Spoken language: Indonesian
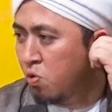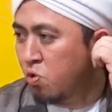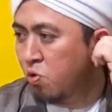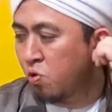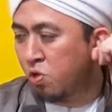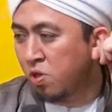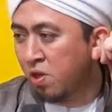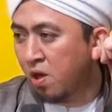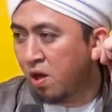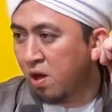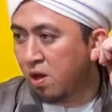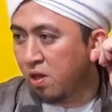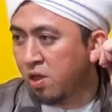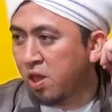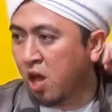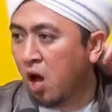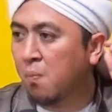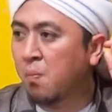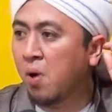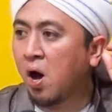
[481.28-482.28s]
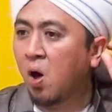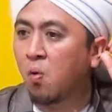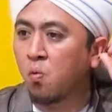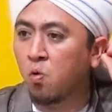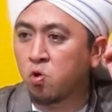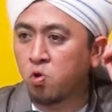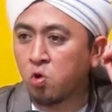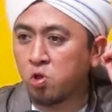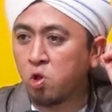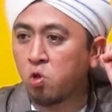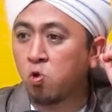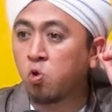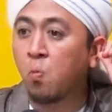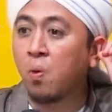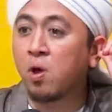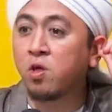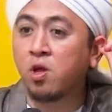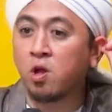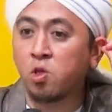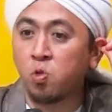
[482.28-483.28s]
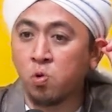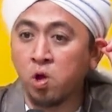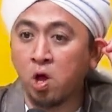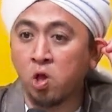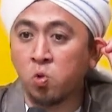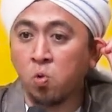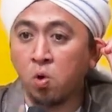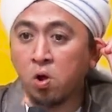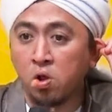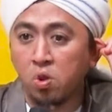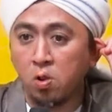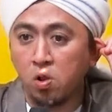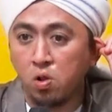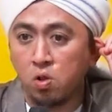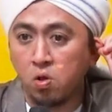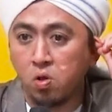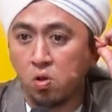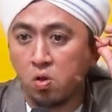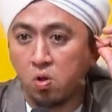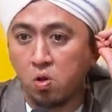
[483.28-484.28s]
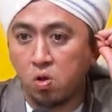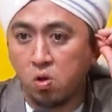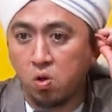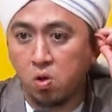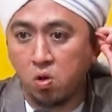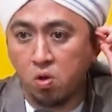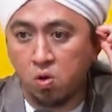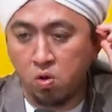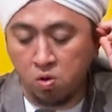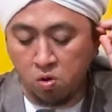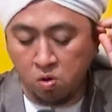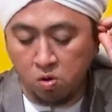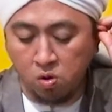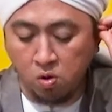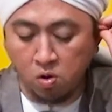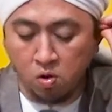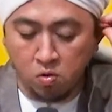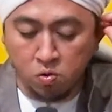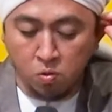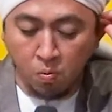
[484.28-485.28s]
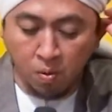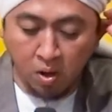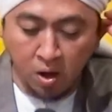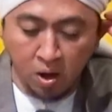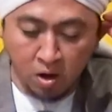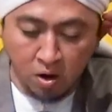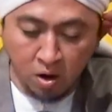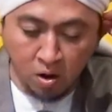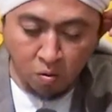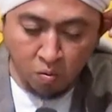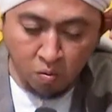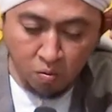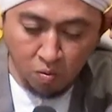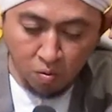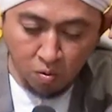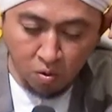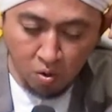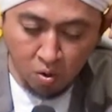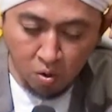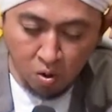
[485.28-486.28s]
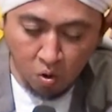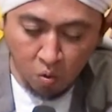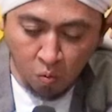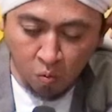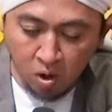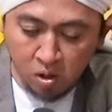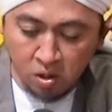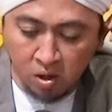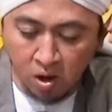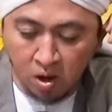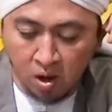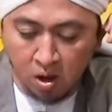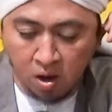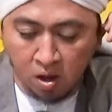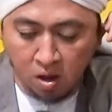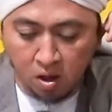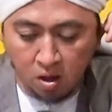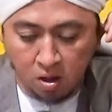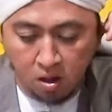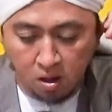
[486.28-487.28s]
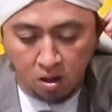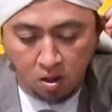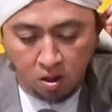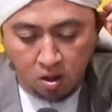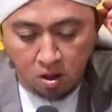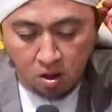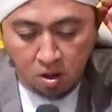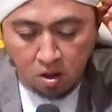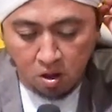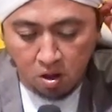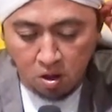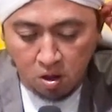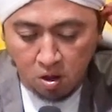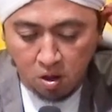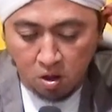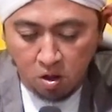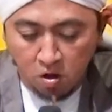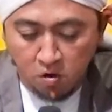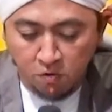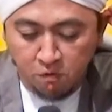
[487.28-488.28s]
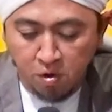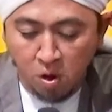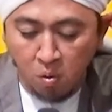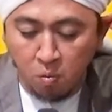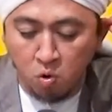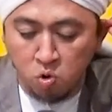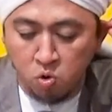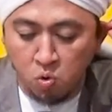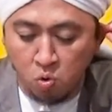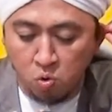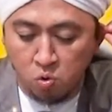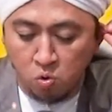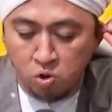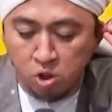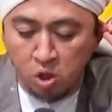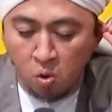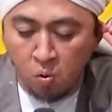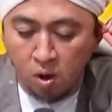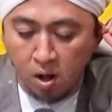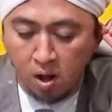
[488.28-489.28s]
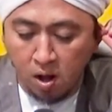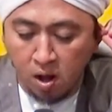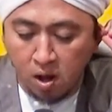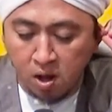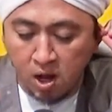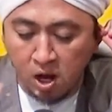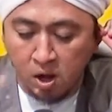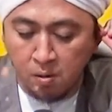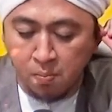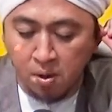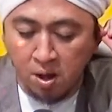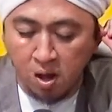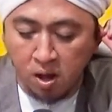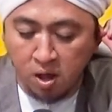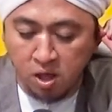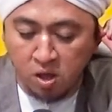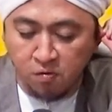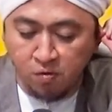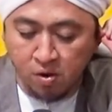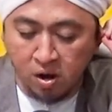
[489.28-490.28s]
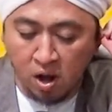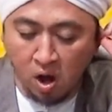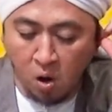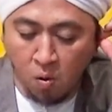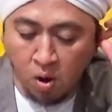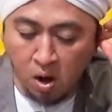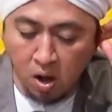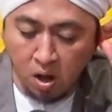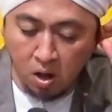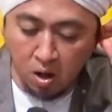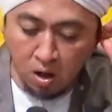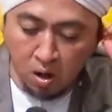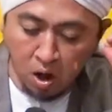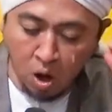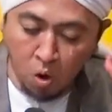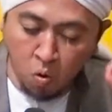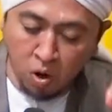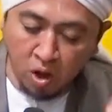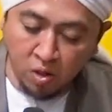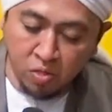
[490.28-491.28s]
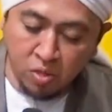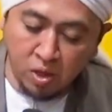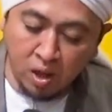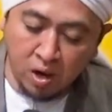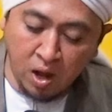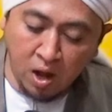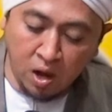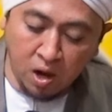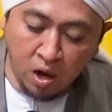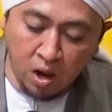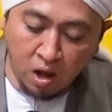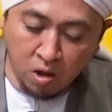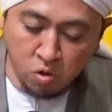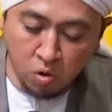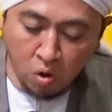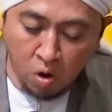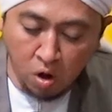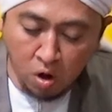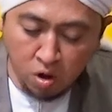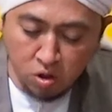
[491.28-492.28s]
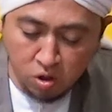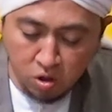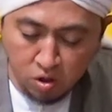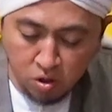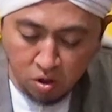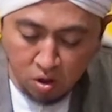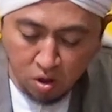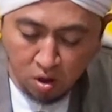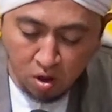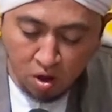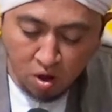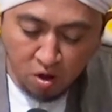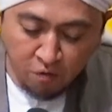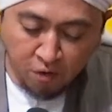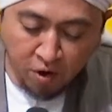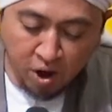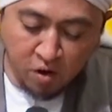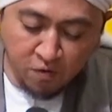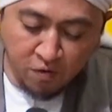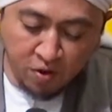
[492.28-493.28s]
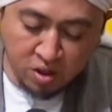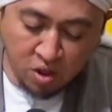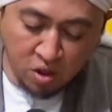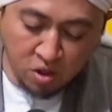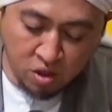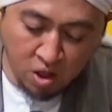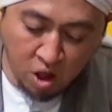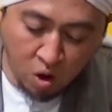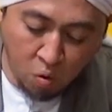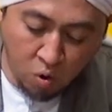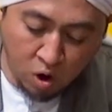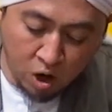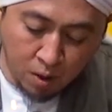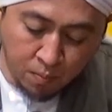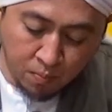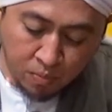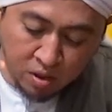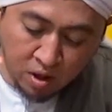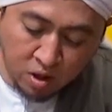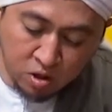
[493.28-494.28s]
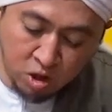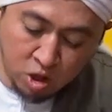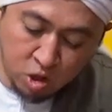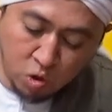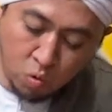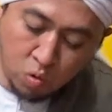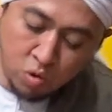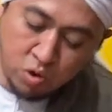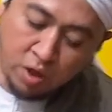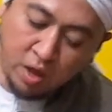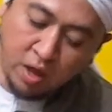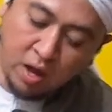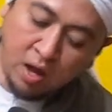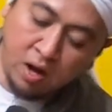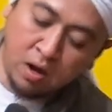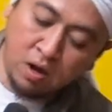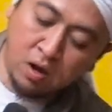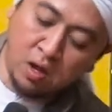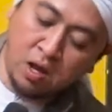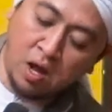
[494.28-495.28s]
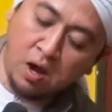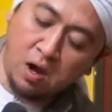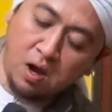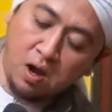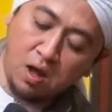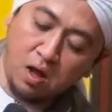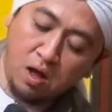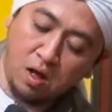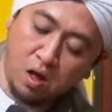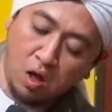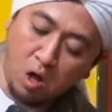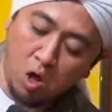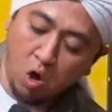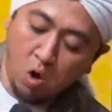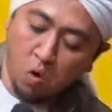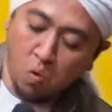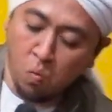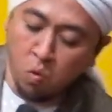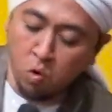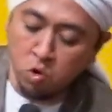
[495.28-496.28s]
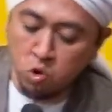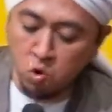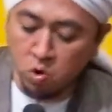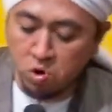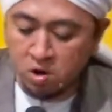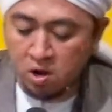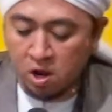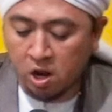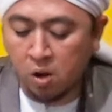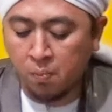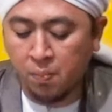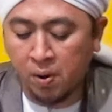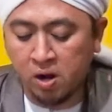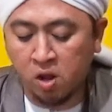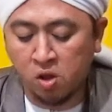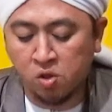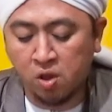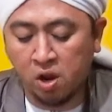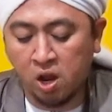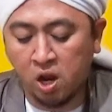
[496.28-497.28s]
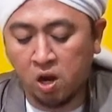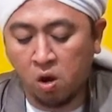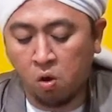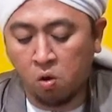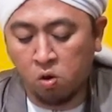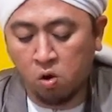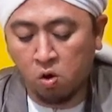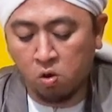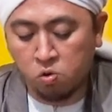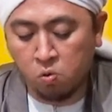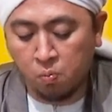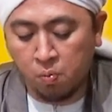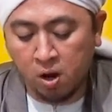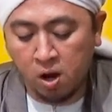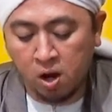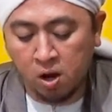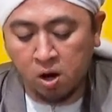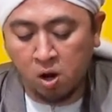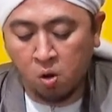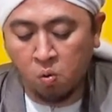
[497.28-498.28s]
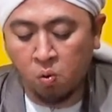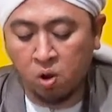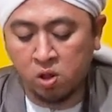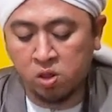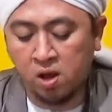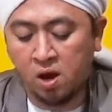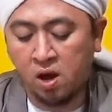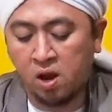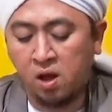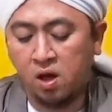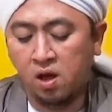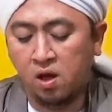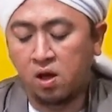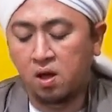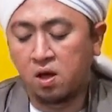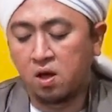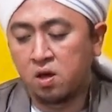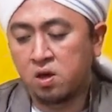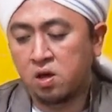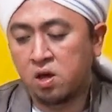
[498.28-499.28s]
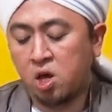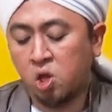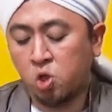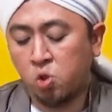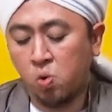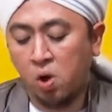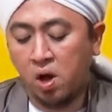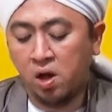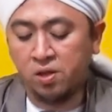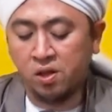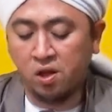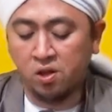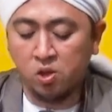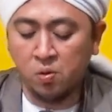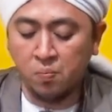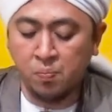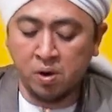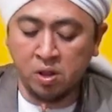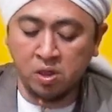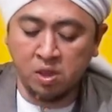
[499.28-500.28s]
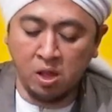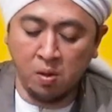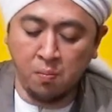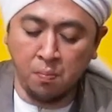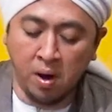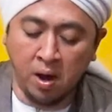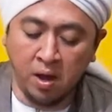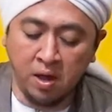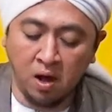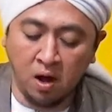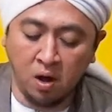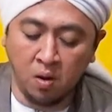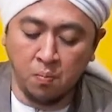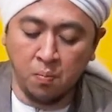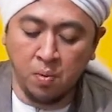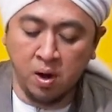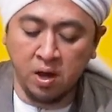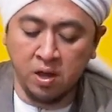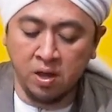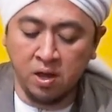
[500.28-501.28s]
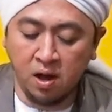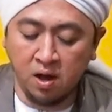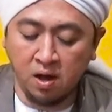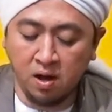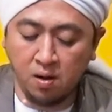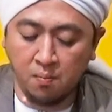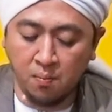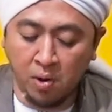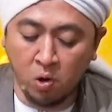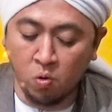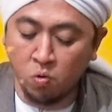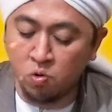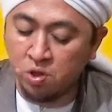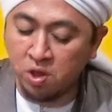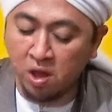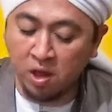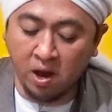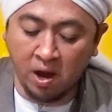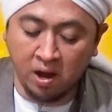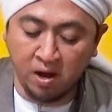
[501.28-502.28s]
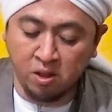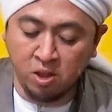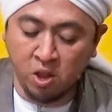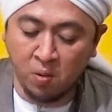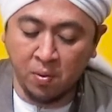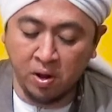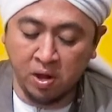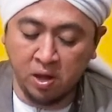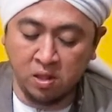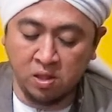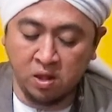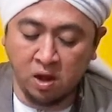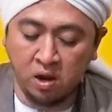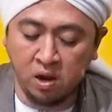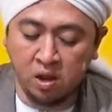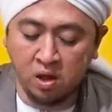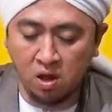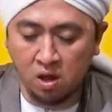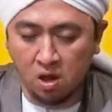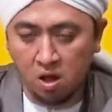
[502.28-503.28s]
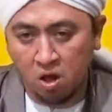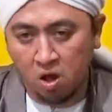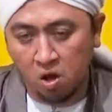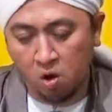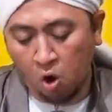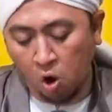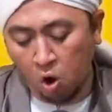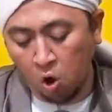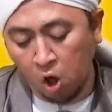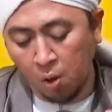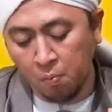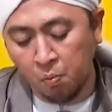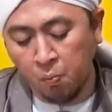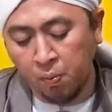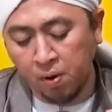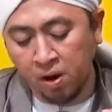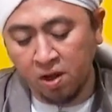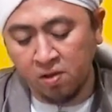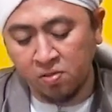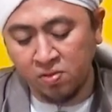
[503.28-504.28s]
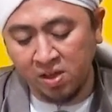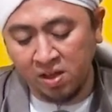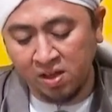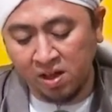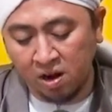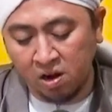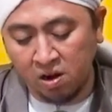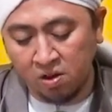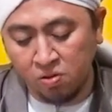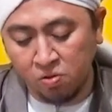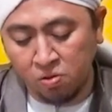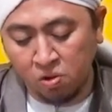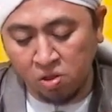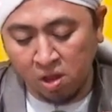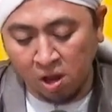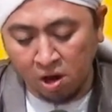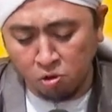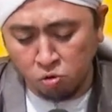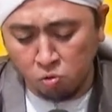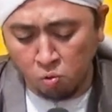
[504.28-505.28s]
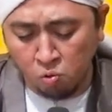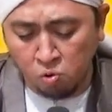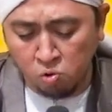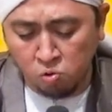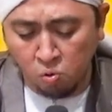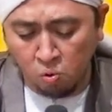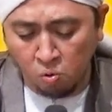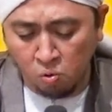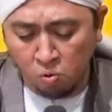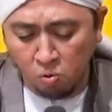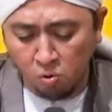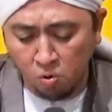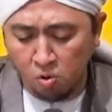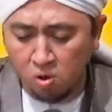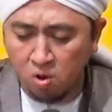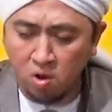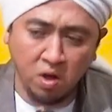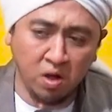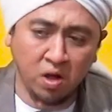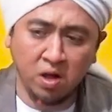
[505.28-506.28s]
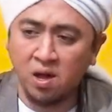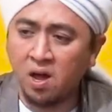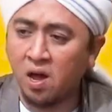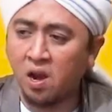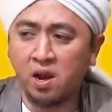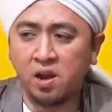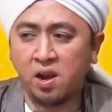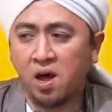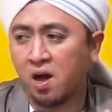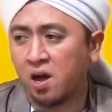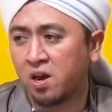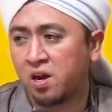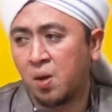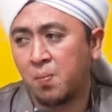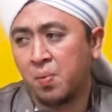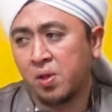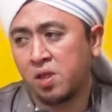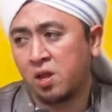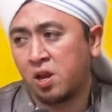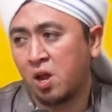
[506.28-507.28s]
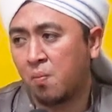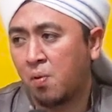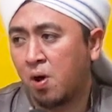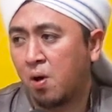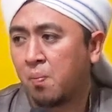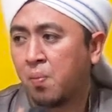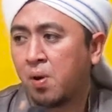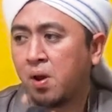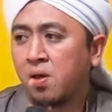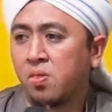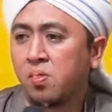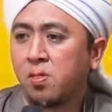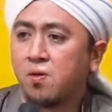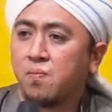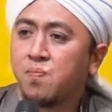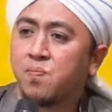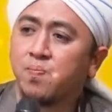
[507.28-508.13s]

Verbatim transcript: wujudnya. Yang maha wujud itu cuma satu yaitu Allah. Allah Subhanahu wa ta'ala fawujudu siwa kal bahai fil hawa au kad dilalil ashas fa in fatastahu lam tajid husai'an karena wujud daripada selain Allah Subhanahu wa taala itu hanya seperti bayang-bayang manusia yang ada sama kita ini. Kalau kamu perhatikan secara sungguh-sungguh, kalian tidak akan dapatkan apa-apa nanti.